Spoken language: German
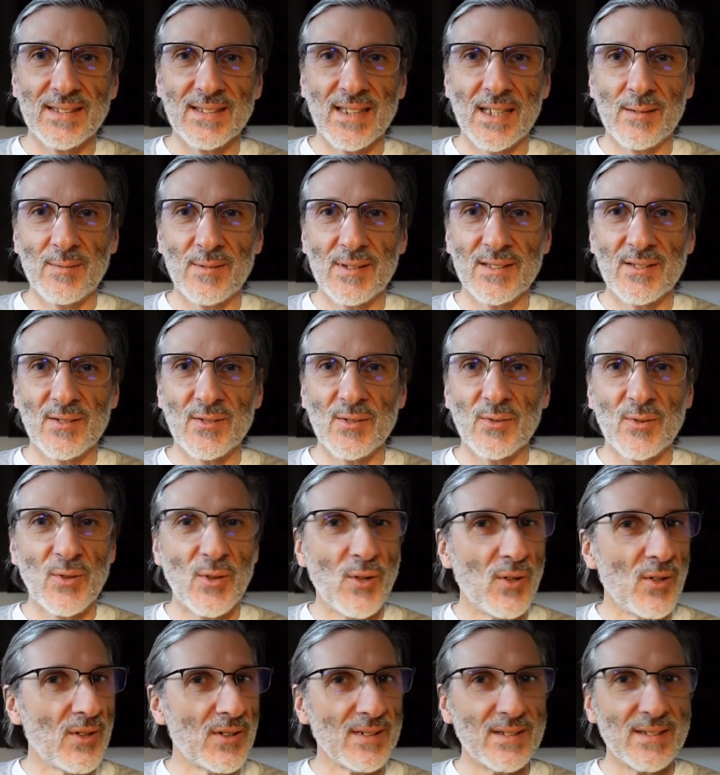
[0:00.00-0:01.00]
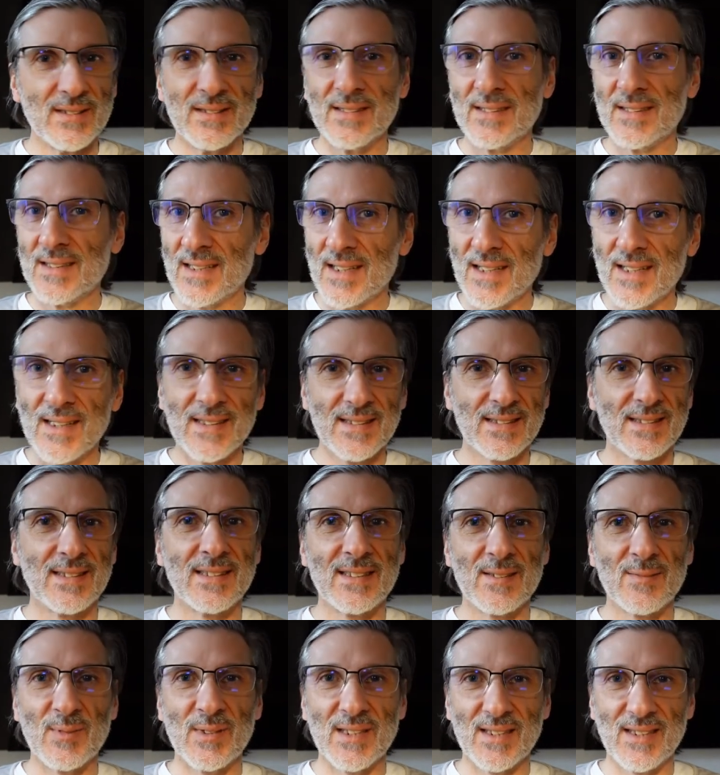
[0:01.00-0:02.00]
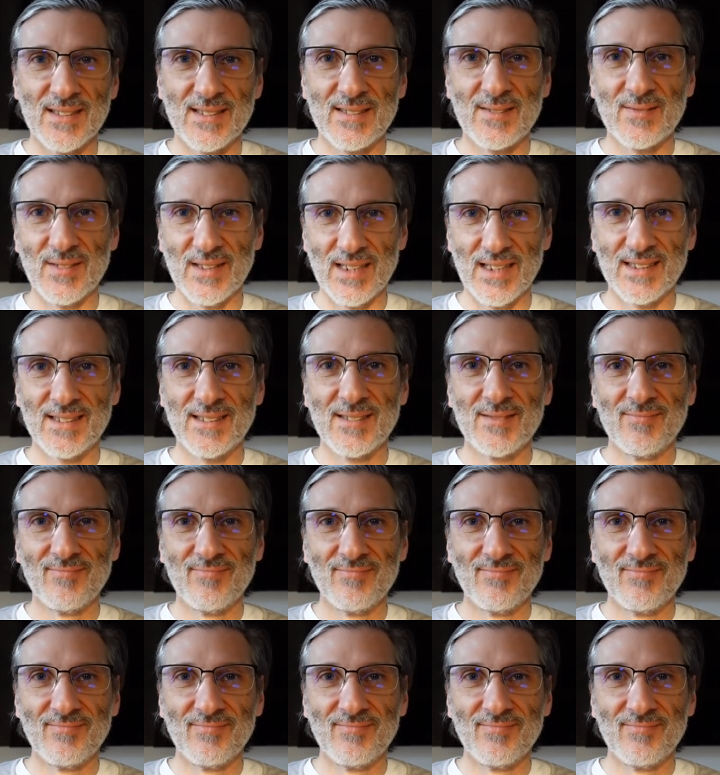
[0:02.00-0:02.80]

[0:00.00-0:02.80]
selber zu kochen, ist es mir das wert.